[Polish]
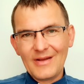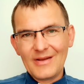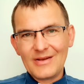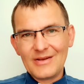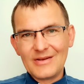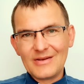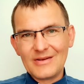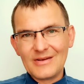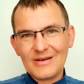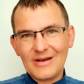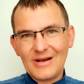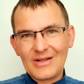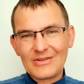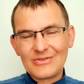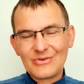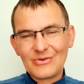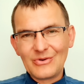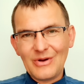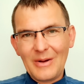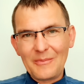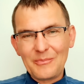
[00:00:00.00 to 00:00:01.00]
e, a
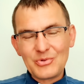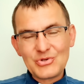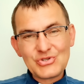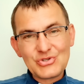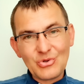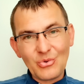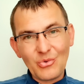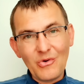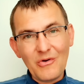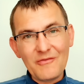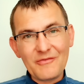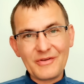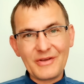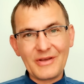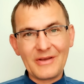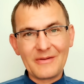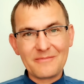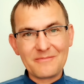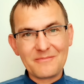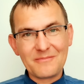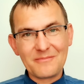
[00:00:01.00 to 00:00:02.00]
to
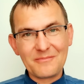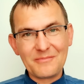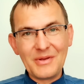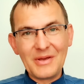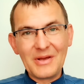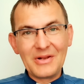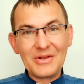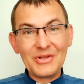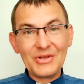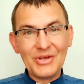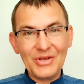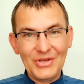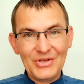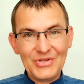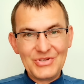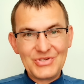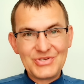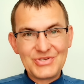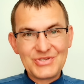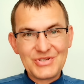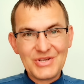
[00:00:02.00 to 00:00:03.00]
apostołowie mieli
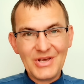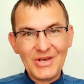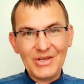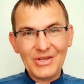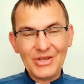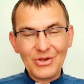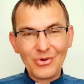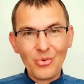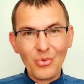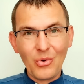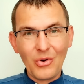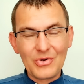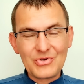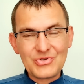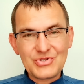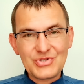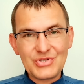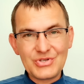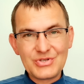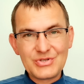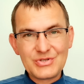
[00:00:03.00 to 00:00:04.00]
iść i
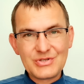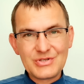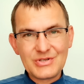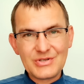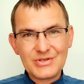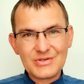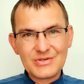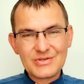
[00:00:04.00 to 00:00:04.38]
głosić.